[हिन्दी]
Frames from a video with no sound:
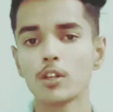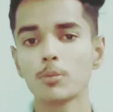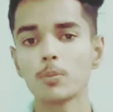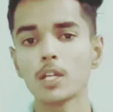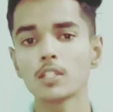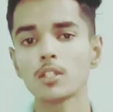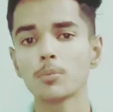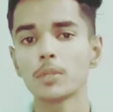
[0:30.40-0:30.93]

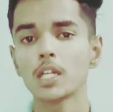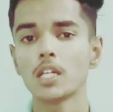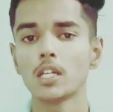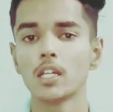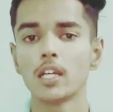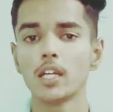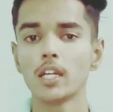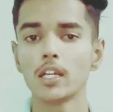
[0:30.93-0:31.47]
प्लस अपनी
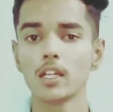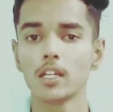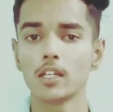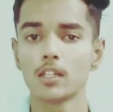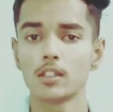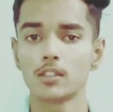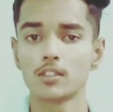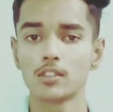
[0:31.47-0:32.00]
ए
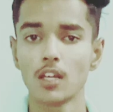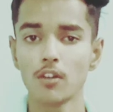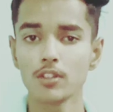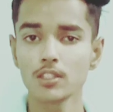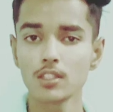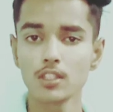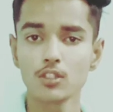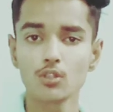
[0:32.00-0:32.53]

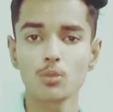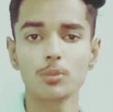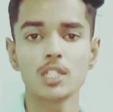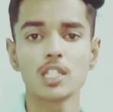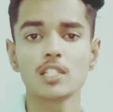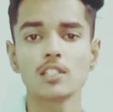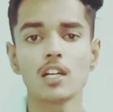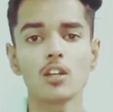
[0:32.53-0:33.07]
सेवन सीरीज़ को
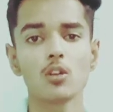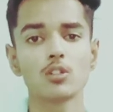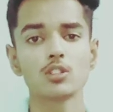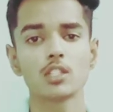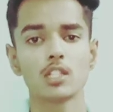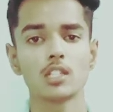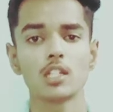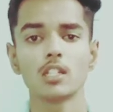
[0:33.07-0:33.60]
पिछले साल
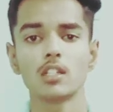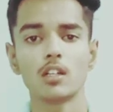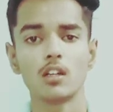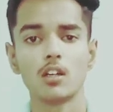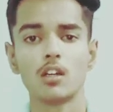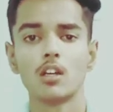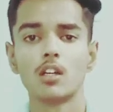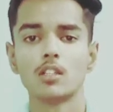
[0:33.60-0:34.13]
लॉन्च कर दिया था
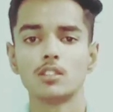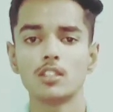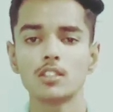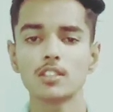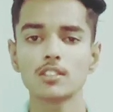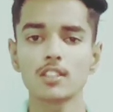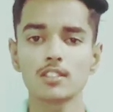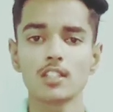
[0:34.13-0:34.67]

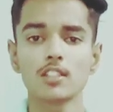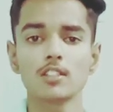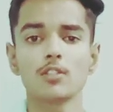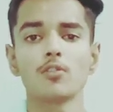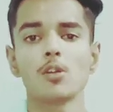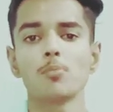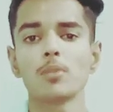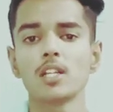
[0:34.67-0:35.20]
जिसकी
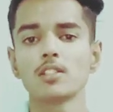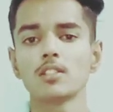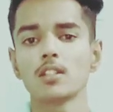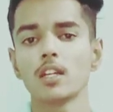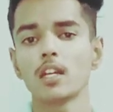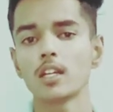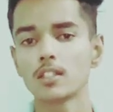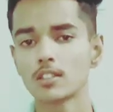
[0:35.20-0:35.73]
सक्सेसर वन
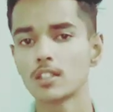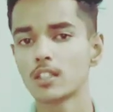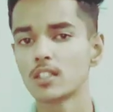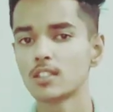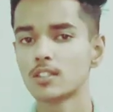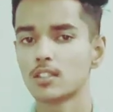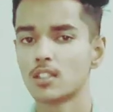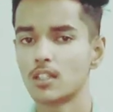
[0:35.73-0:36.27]
प्लस एट
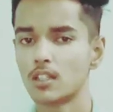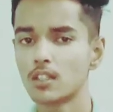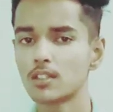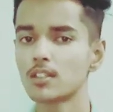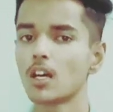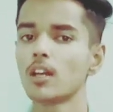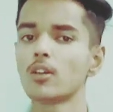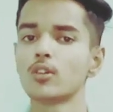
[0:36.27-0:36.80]
सीरीज़
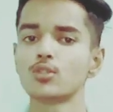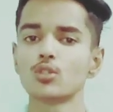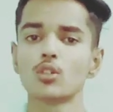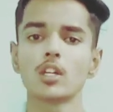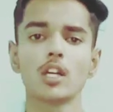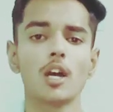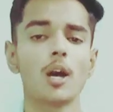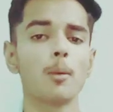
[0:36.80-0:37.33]
इस साल लॉन्च
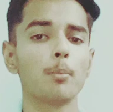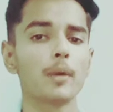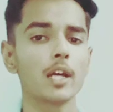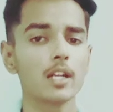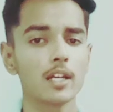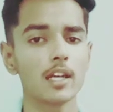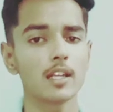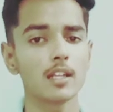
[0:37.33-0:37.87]
होगी
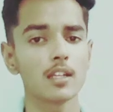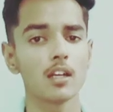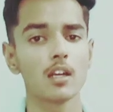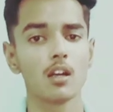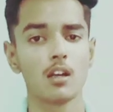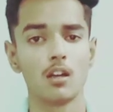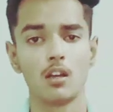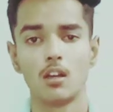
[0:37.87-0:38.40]
अप्रैल के
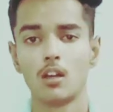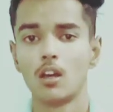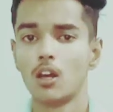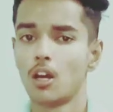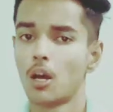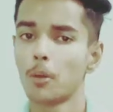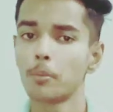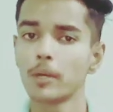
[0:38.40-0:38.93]
अंदर
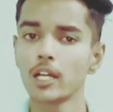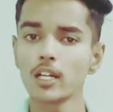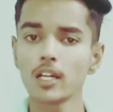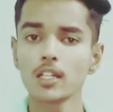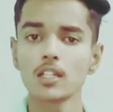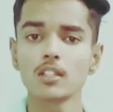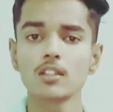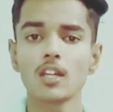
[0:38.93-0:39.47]
अप्रैल
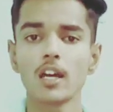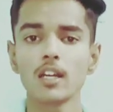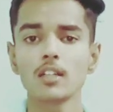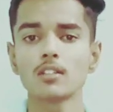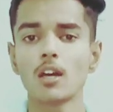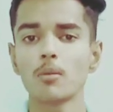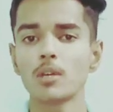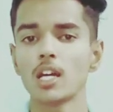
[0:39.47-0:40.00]
के अंदर
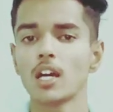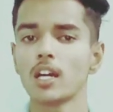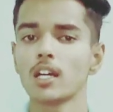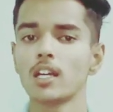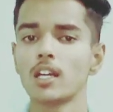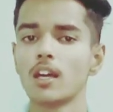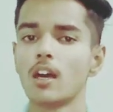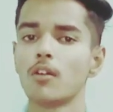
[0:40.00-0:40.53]
तारीख सामने आ
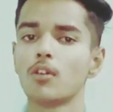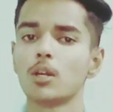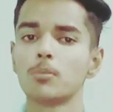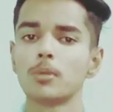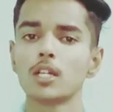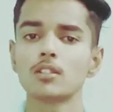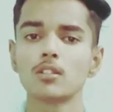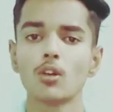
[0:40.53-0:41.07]
गई है
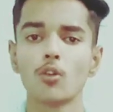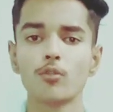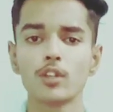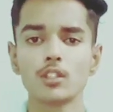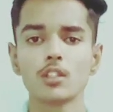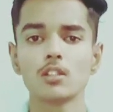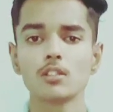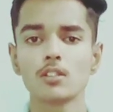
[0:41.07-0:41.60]
वन प्लस के
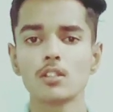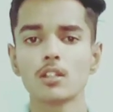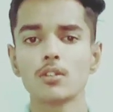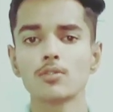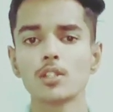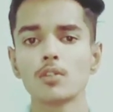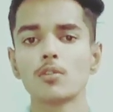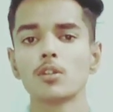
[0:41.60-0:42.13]
ऑफिशियल्स की
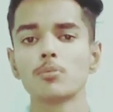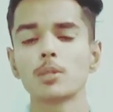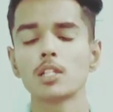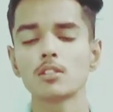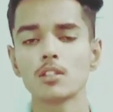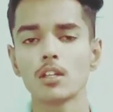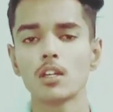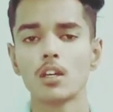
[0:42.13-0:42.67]
तरफ से वन
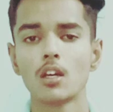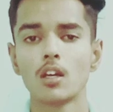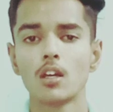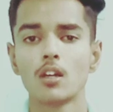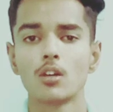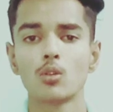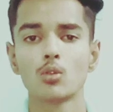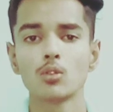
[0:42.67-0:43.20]
प्लस ने
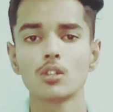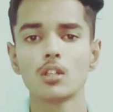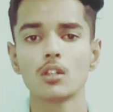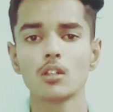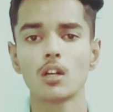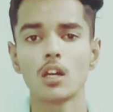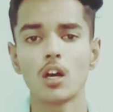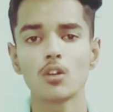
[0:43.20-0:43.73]
खुद
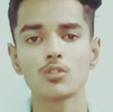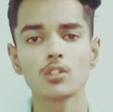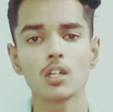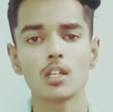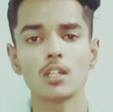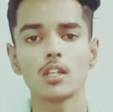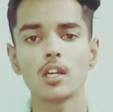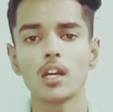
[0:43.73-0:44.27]
अनाउंस
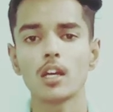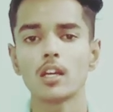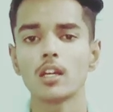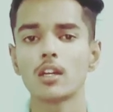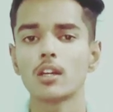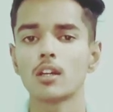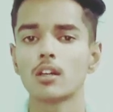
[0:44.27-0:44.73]
कर दी है कि